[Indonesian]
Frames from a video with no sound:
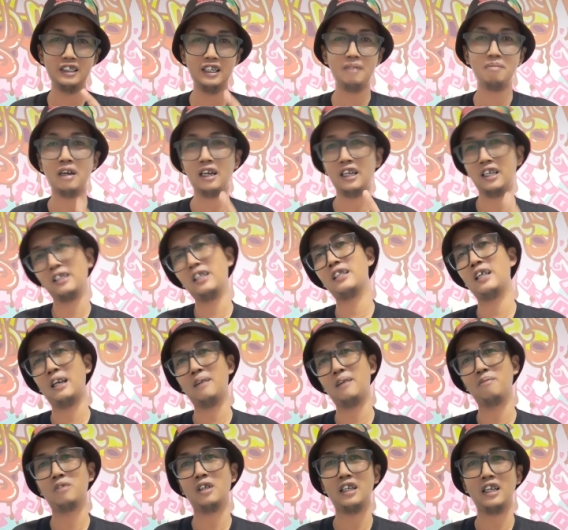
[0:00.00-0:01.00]
intinya mari kita
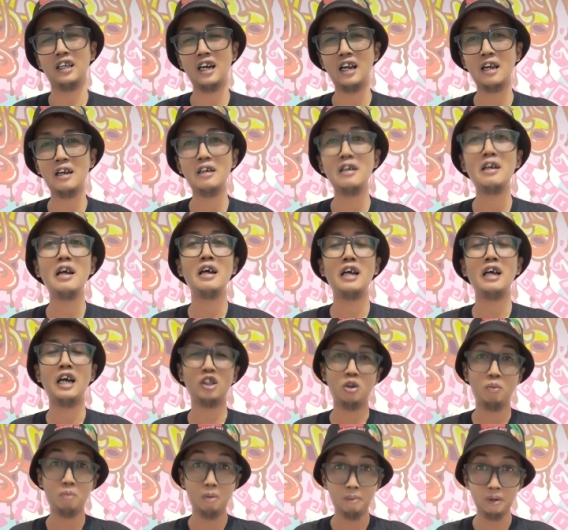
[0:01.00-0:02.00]
tanam Tenera
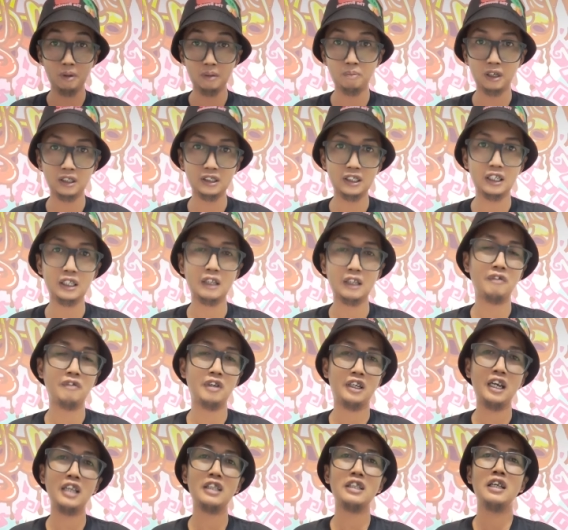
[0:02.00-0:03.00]
atau bibit
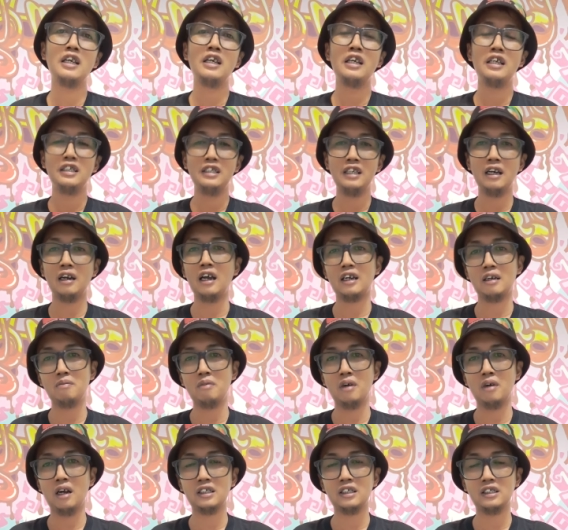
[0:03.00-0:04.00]
bersertifikat yang
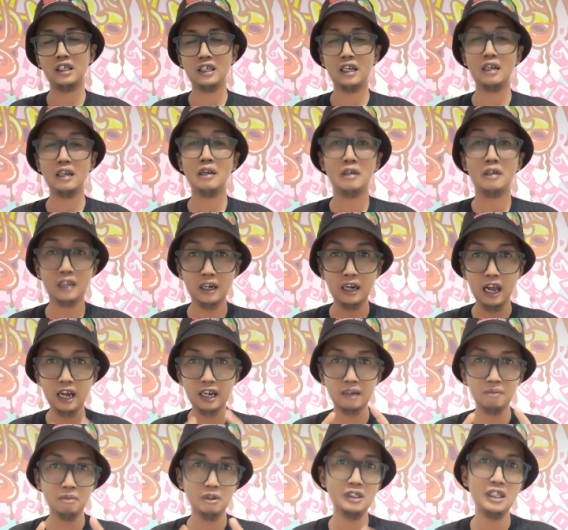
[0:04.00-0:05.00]
akan menghasilkan dan
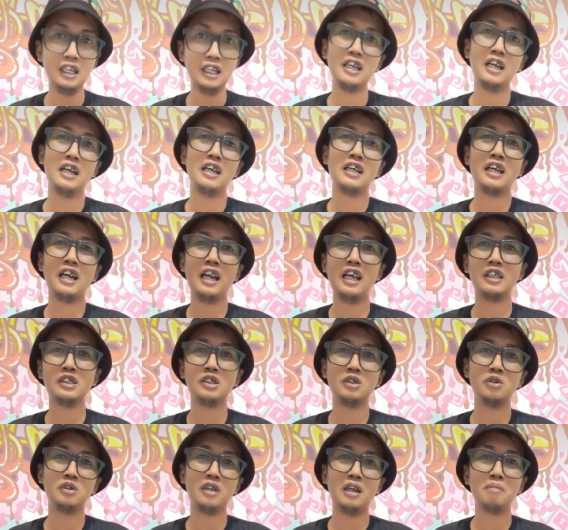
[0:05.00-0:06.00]
akan menjaga
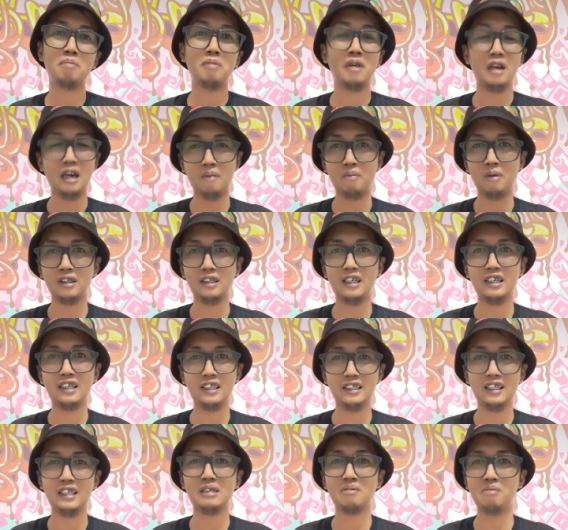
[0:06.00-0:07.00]
kelangsungan
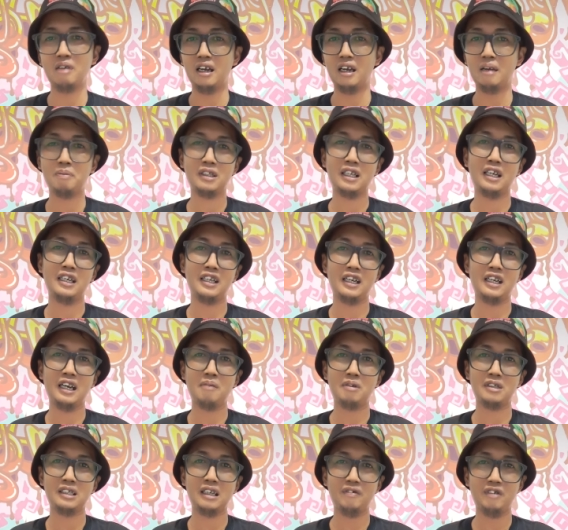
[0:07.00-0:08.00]
pendapatan kita sebagai petani
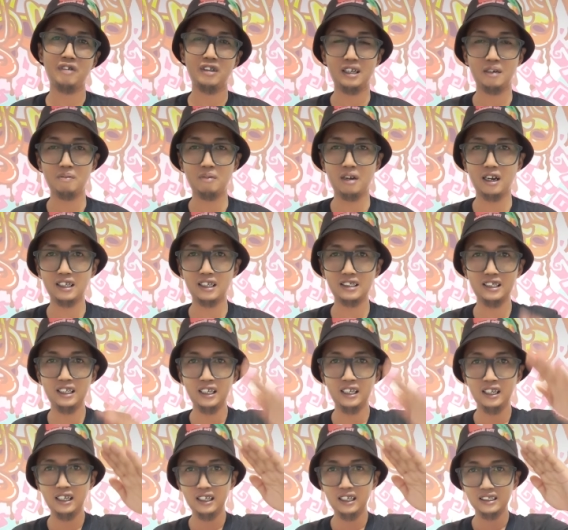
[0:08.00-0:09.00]
kelapa sawit terima
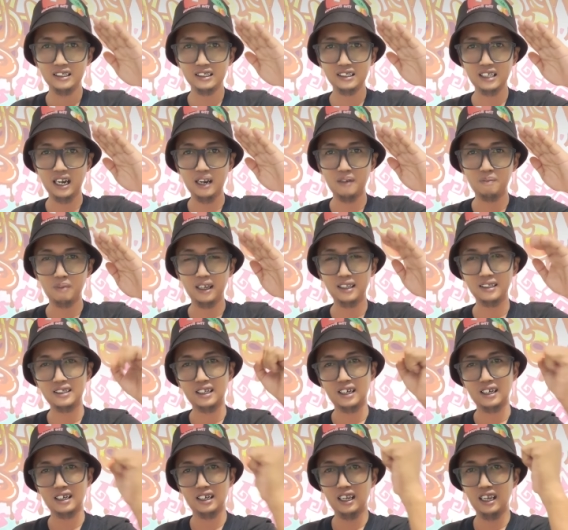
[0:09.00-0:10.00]
kasih Salam
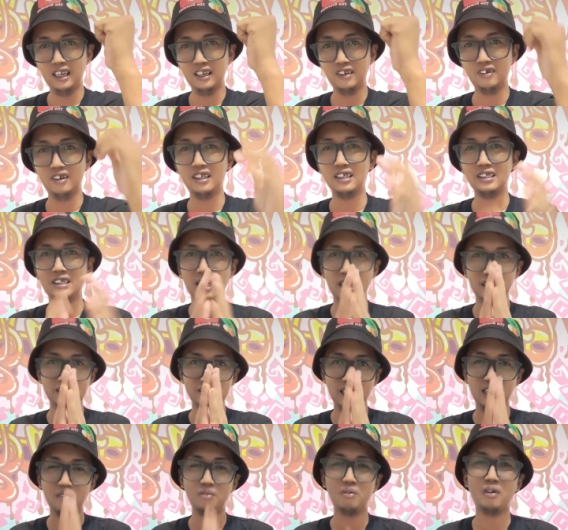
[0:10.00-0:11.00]
Planter Indonesia.
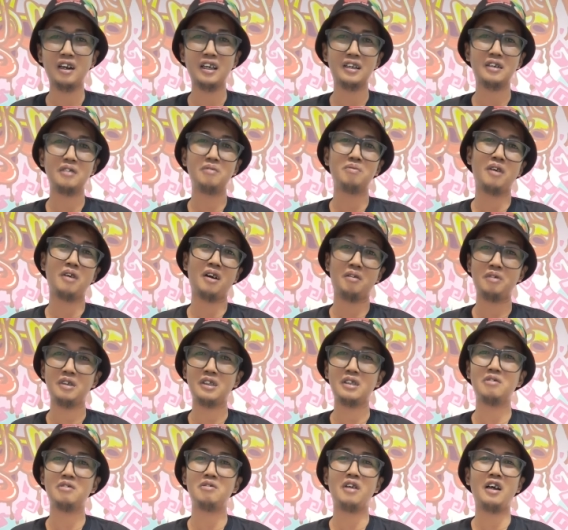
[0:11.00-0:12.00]
Assalamualaikum
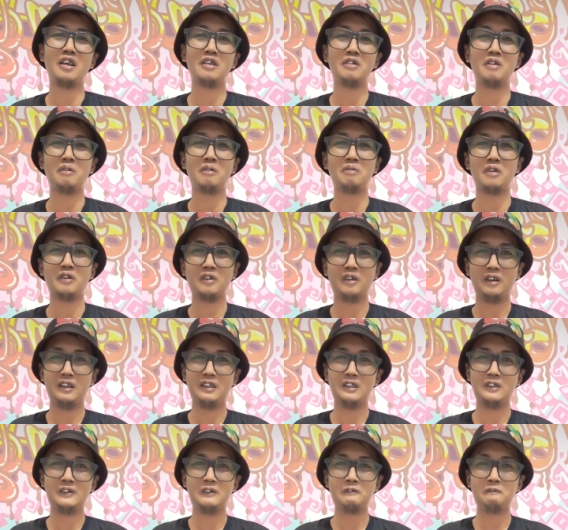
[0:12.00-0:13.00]
warahmatullahi
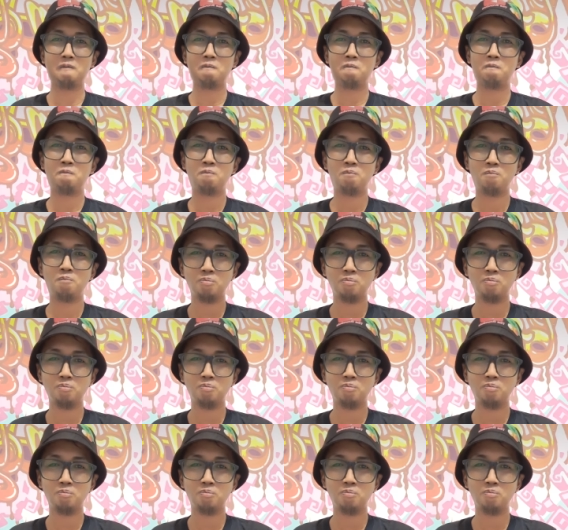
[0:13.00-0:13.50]
wabarakatuh.